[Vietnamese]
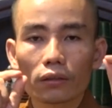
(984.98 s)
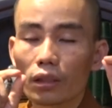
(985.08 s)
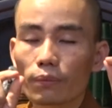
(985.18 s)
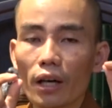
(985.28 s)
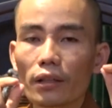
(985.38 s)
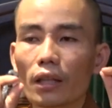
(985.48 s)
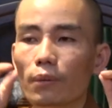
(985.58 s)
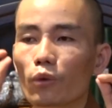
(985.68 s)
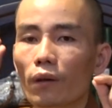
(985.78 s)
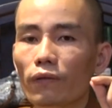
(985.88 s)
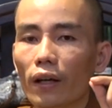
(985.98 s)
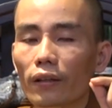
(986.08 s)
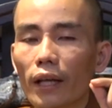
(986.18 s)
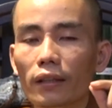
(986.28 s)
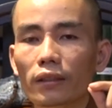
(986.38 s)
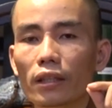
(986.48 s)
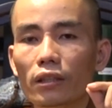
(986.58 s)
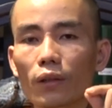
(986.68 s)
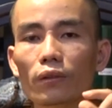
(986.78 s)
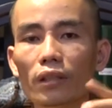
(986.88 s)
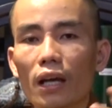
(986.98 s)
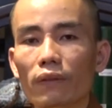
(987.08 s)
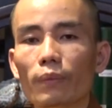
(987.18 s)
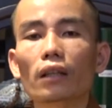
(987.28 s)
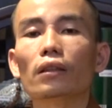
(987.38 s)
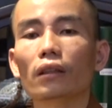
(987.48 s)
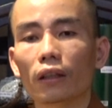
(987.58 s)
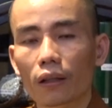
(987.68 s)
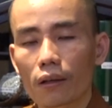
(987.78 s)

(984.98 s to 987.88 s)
tươi mới, thành một ông Phật đen xì, xấu xa và bất thường.